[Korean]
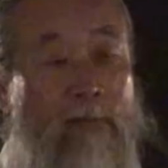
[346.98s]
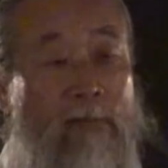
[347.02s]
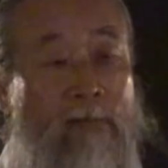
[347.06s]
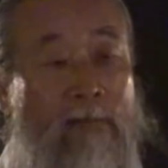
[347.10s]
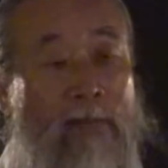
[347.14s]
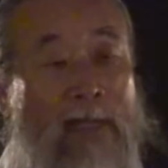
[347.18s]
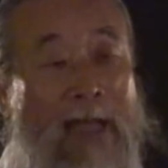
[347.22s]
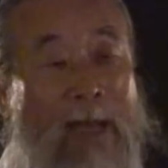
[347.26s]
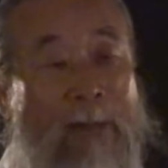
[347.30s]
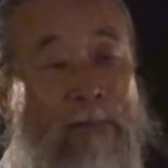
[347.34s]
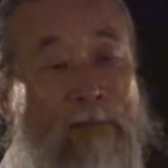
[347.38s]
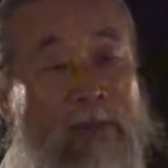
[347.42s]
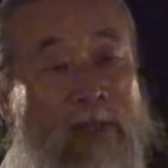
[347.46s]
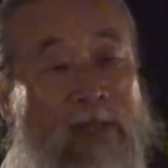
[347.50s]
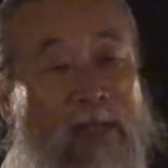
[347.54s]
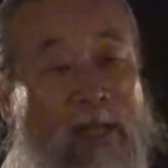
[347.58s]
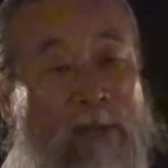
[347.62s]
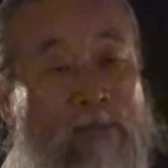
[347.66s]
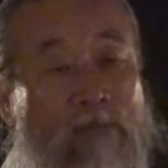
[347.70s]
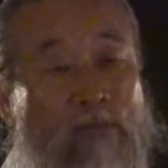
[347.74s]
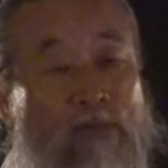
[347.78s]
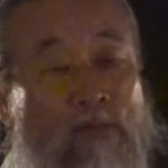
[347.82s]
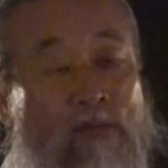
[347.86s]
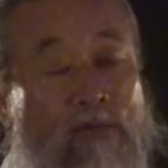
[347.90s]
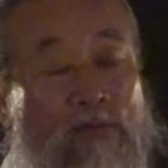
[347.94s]
남 밑에
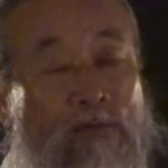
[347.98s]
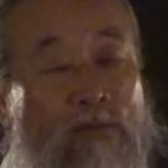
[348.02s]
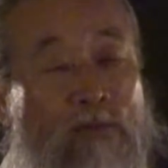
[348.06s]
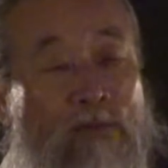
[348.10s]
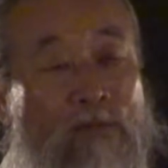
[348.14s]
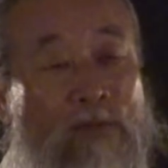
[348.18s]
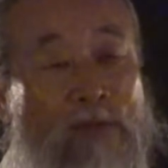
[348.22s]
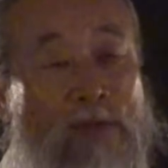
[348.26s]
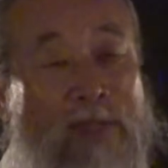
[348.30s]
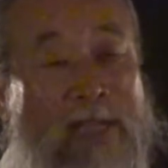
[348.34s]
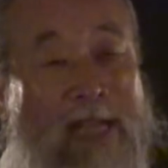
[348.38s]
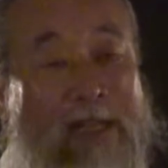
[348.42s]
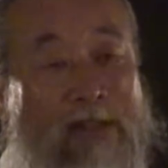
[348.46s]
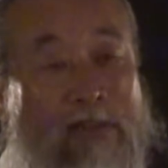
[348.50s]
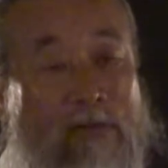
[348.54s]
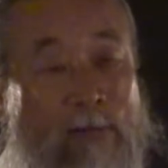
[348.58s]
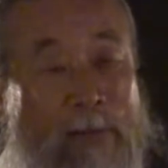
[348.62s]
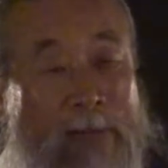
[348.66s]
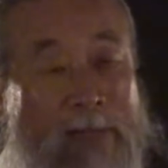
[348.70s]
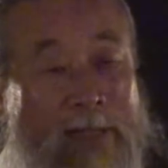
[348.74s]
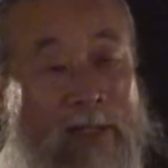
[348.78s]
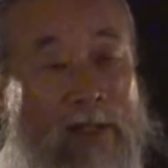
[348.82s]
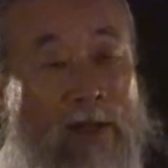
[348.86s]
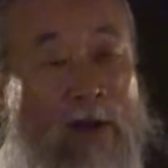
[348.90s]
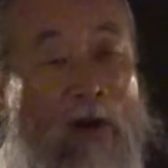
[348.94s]
무릎 꿇고 살
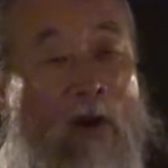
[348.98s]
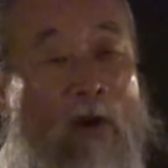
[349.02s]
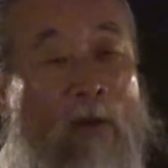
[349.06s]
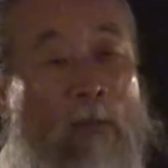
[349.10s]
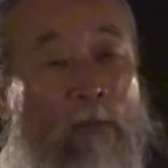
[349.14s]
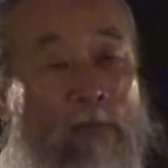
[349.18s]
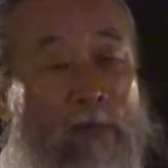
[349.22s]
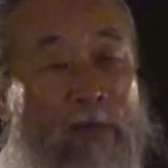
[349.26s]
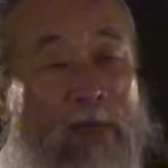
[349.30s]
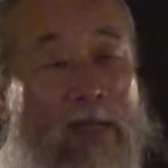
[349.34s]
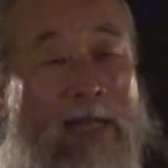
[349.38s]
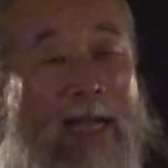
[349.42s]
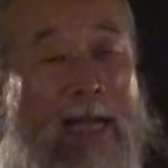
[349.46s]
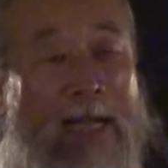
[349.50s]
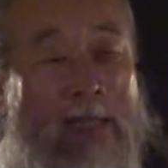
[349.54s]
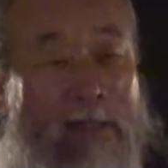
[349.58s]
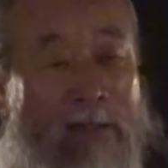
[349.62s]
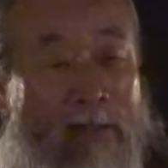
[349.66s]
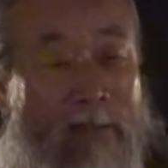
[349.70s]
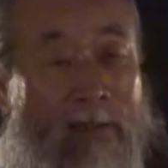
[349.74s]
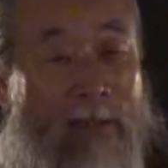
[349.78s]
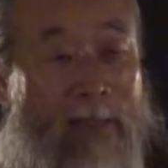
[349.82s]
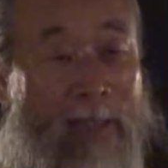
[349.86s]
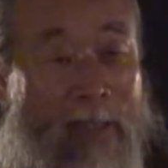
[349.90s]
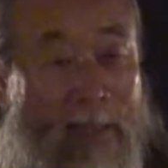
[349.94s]
수밖에 없는
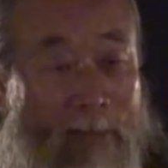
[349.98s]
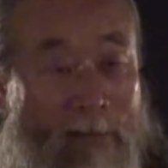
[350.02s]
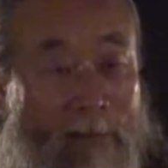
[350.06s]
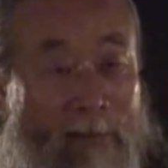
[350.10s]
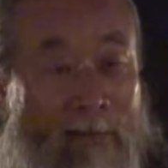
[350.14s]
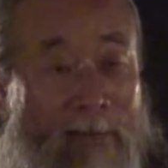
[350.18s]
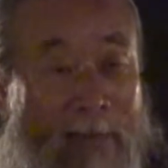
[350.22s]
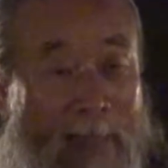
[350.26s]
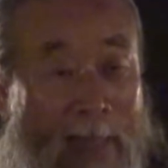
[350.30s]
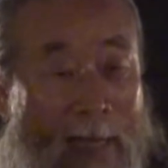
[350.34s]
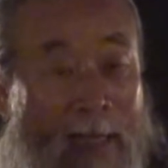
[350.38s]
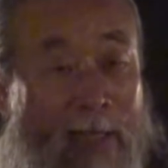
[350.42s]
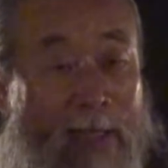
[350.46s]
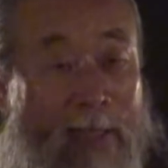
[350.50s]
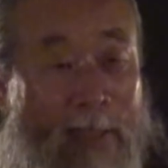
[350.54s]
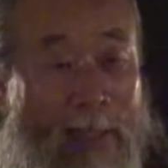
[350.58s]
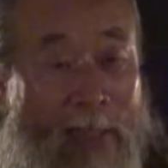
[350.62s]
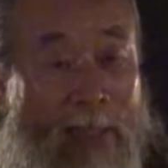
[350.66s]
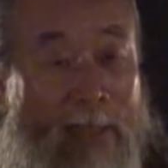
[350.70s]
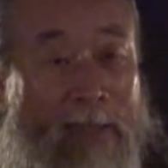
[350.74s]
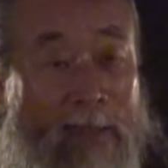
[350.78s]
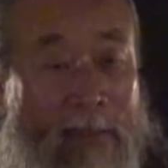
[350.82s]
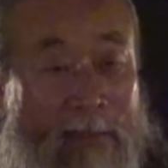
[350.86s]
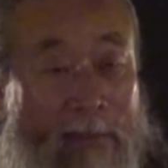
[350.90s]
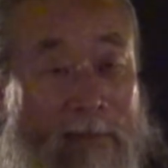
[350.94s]
환경이라는 걸
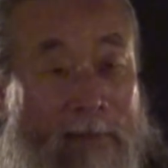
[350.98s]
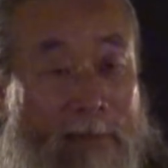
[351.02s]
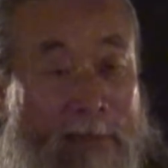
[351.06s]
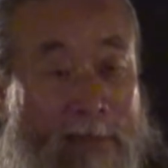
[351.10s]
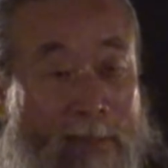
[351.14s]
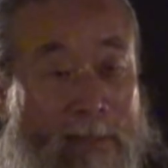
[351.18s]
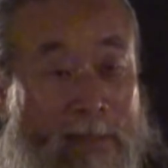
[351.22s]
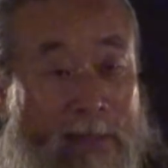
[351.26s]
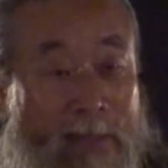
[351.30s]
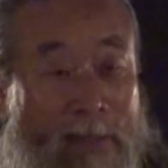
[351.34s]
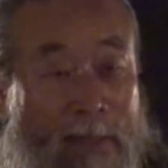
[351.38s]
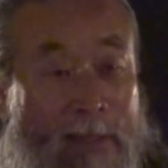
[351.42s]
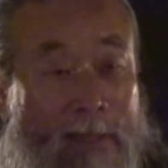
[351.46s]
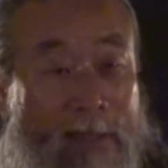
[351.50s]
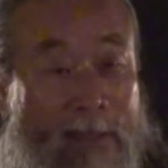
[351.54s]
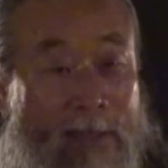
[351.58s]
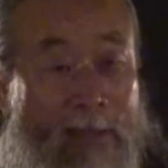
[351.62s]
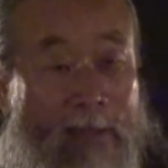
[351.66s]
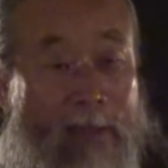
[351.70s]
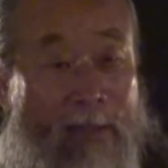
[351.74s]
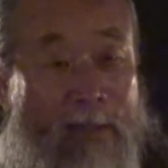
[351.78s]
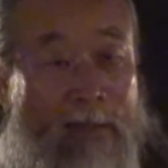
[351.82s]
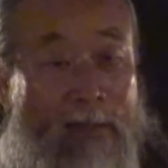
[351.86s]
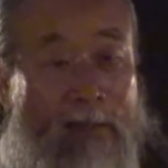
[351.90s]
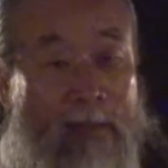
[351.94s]
알아야 되는 거지.
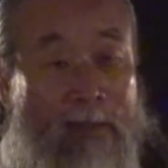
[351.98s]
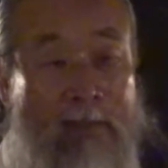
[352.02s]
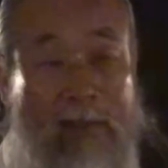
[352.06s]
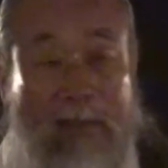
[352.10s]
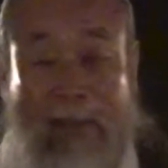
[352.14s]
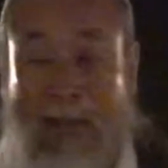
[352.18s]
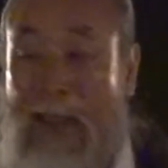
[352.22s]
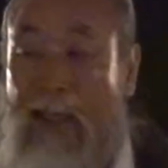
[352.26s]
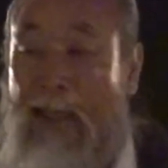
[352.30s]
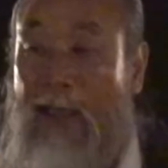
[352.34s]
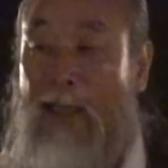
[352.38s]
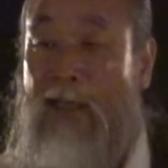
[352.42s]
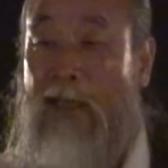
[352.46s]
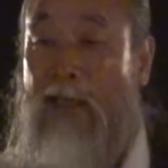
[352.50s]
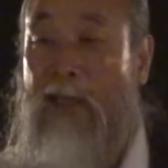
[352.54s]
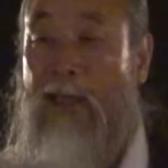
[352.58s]
예?